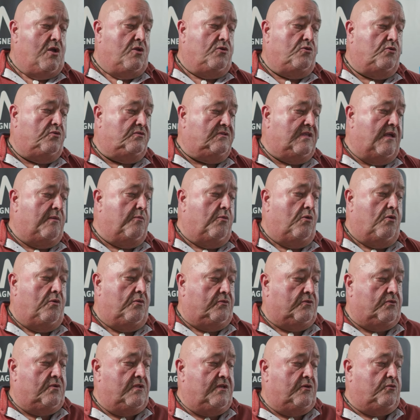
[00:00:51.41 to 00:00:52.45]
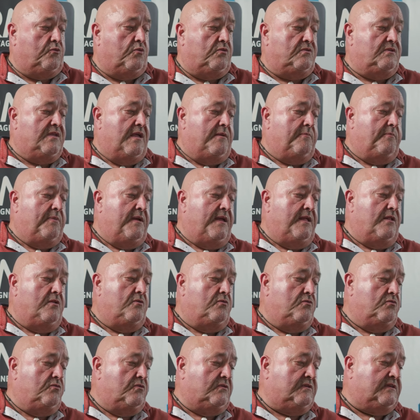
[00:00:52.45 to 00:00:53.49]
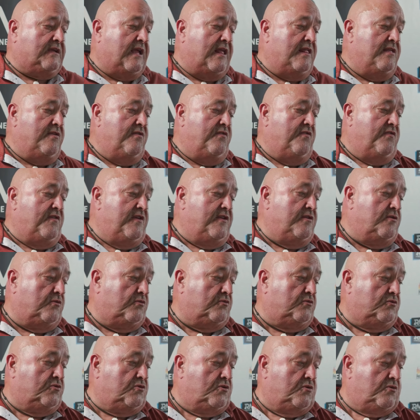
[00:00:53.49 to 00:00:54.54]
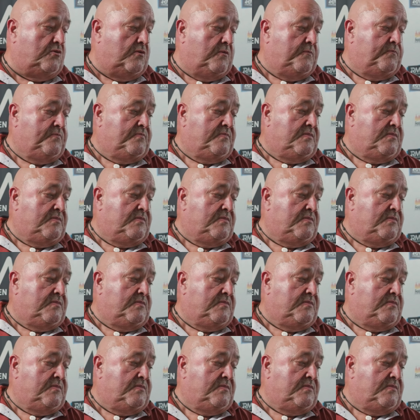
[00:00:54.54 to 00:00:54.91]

notamment que les cours d'appel qualifient donc de